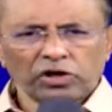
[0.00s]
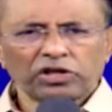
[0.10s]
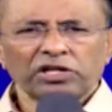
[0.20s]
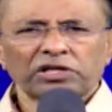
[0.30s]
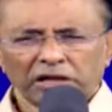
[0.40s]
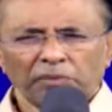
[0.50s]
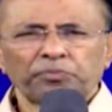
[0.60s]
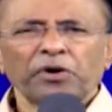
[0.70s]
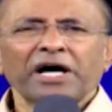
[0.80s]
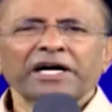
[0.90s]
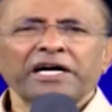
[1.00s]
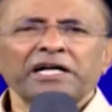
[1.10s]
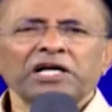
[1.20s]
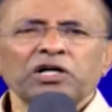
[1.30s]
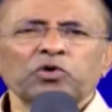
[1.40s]
குறித்து தப்பாக
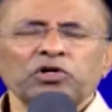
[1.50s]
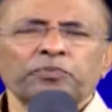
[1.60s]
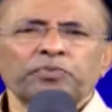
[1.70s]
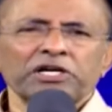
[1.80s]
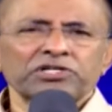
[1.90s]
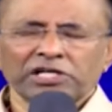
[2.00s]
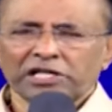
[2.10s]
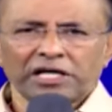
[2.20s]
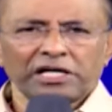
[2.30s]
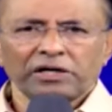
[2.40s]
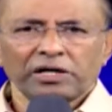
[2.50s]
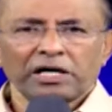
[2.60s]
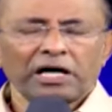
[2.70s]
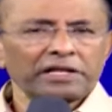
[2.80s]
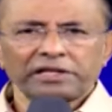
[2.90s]
எண்ணிக்கொண்டு பேசுகிற
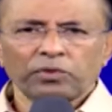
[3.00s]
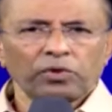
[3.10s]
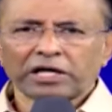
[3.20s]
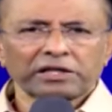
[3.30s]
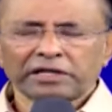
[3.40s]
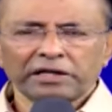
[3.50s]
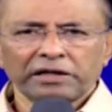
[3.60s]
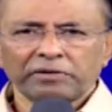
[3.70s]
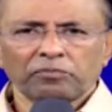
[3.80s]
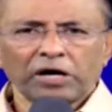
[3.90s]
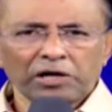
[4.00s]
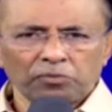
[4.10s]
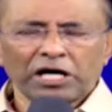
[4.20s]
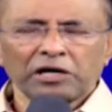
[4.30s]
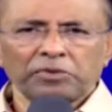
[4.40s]
அந்த வார்த்தை
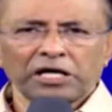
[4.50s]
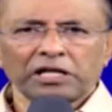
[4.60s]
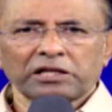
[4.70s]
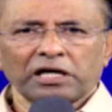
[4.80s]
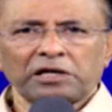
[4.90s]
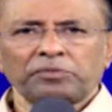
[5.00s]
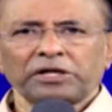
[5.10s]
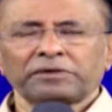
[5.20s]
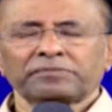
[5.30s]
மாய்மாலமான தாழ்மை